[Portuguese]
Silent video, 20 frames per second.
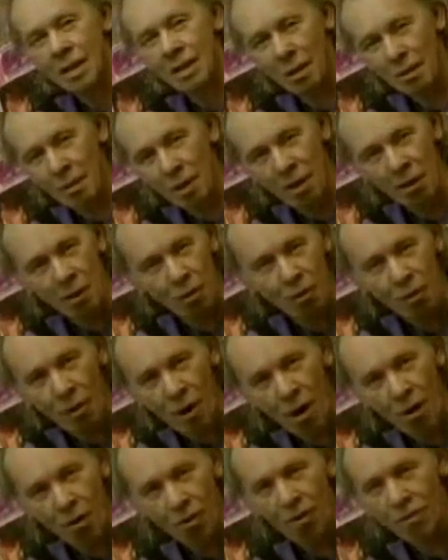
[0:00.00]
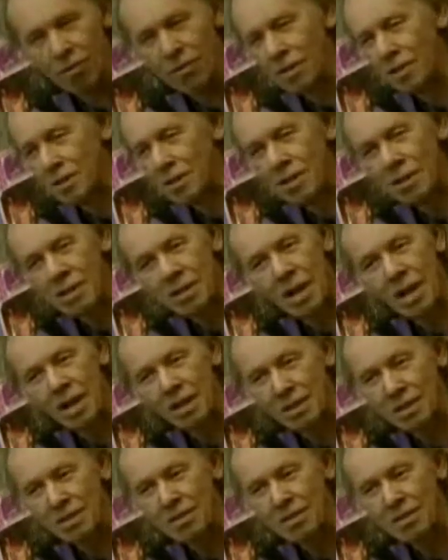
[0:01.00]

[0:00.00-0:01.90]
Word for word: trabalha no palco, afina as guitarras,